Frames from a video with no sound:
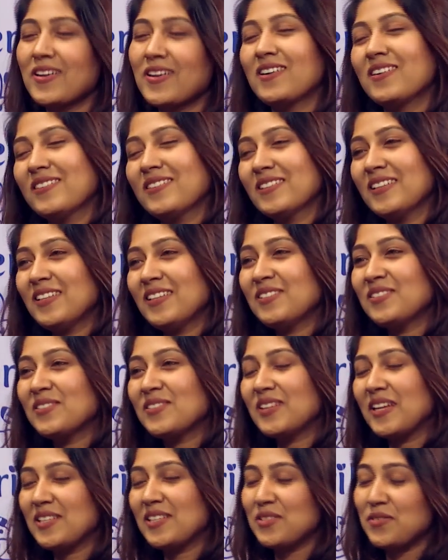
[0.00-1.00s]

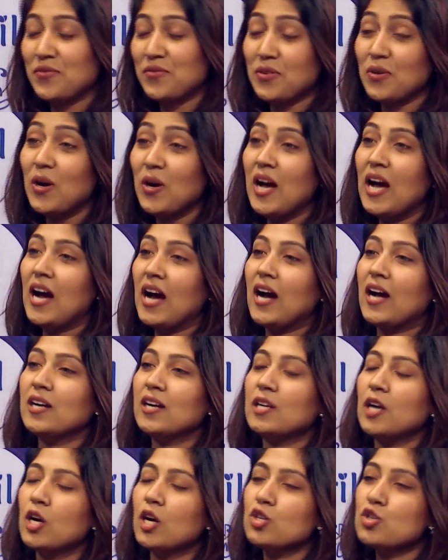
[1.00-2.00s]
Oh, আর
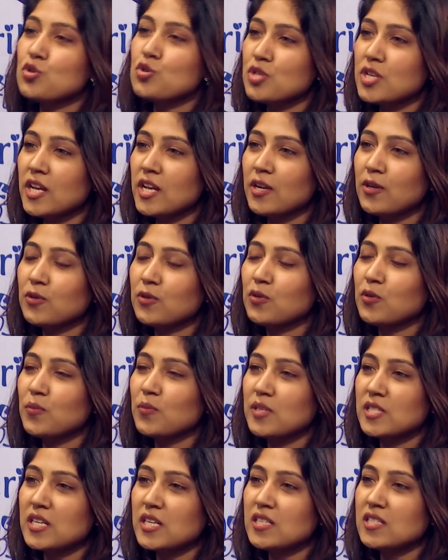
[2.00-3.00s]
শুটিং এর কোনো
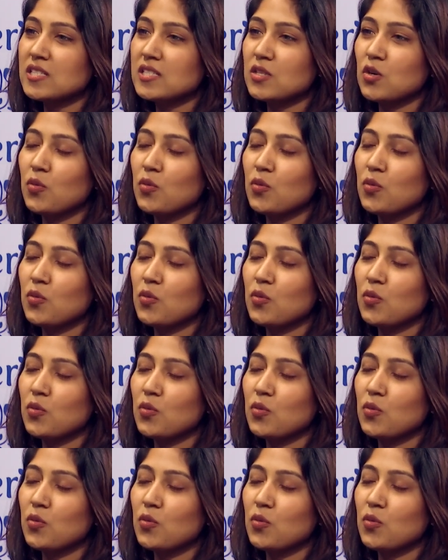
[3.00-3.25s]
বিশেষ